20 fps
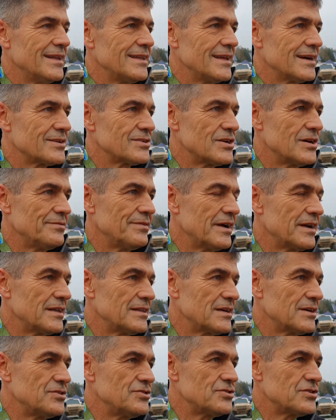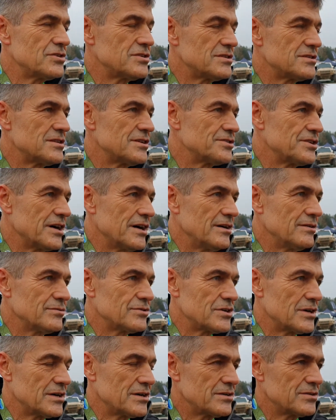także awarie techniczne się zdarzają,
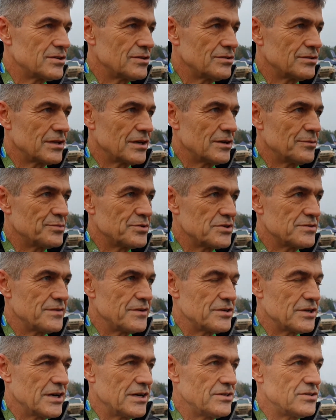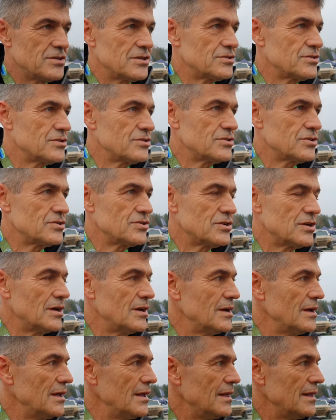trzeba się do tego przyzwyczaić. Cieszę się,
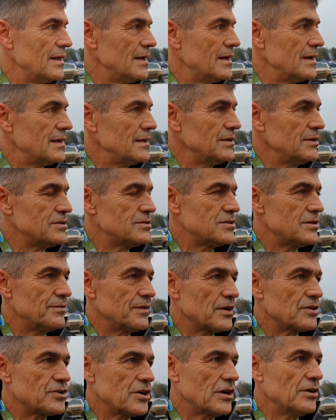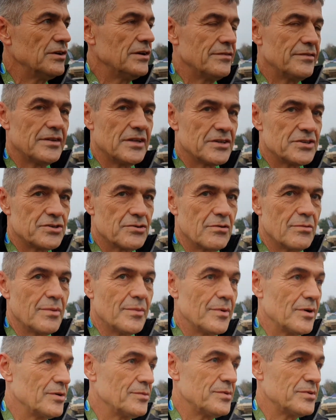że nic się większego nie wydarzyło,
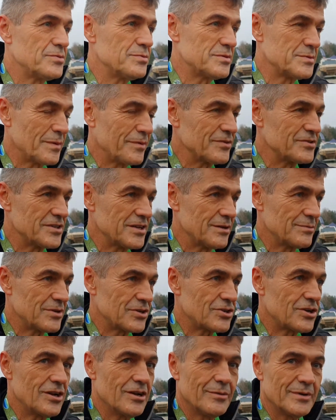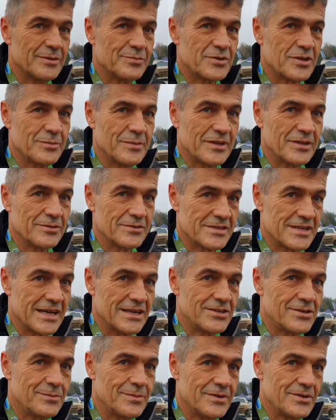bo moglibyśmy z powodzeniem też kilometr przed metą
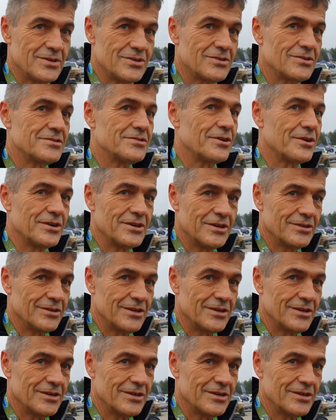stać i powiedzieć, no sorry, nie